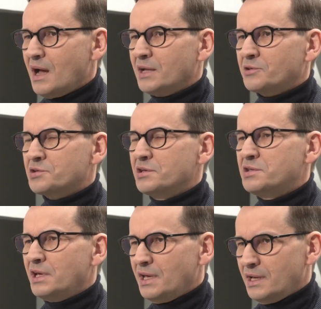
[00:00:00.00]
A to się
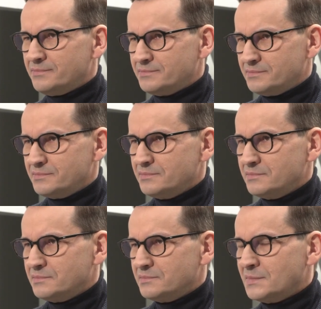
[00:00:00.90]
dzieje
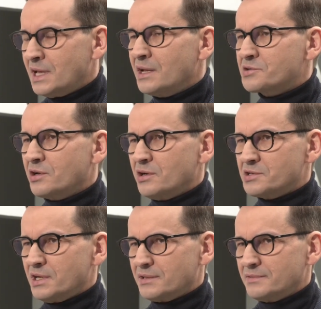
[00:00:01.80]
na naszych
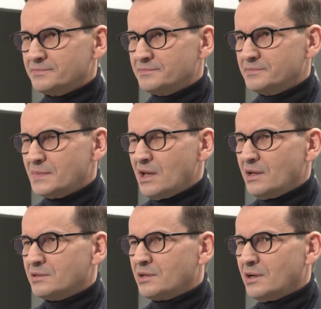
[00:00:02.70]
oczach.
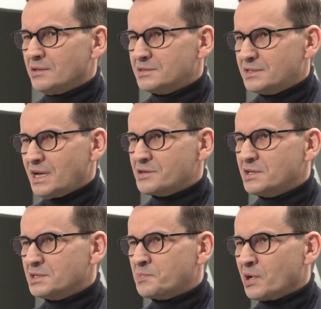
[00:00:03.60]
To
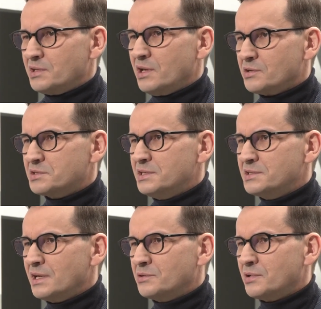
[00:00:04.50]
straszne zbrodnie
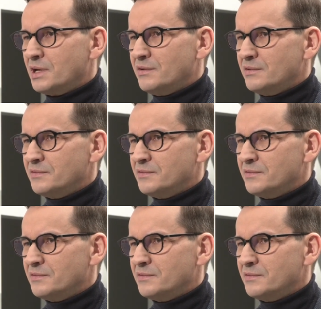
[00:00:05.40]
rosyjskie, które